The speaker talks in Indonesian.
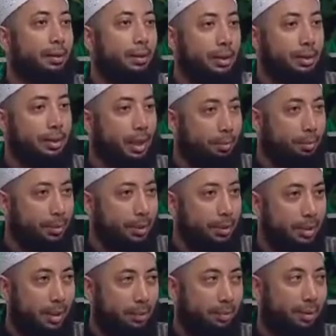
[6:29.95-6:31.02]
Isya masih
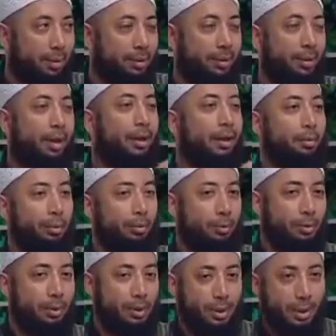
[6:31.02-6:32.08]
sama. Terakhir waktu
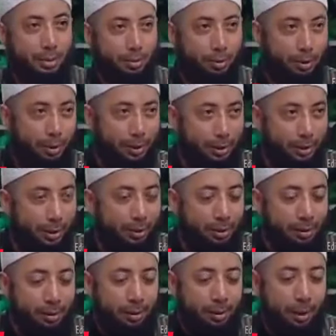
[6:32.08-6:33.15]
selesai sholat Isya,
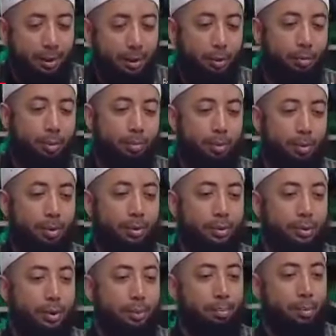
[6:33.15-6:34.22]
kata Umar bin
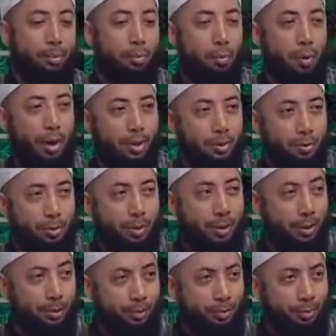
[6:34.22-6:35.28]
Khattab, wahai
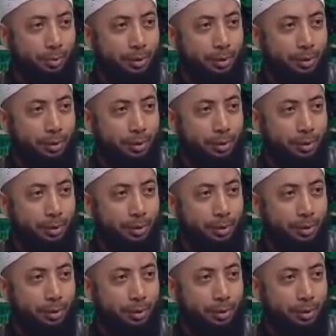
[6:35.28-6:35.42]
saudaraku,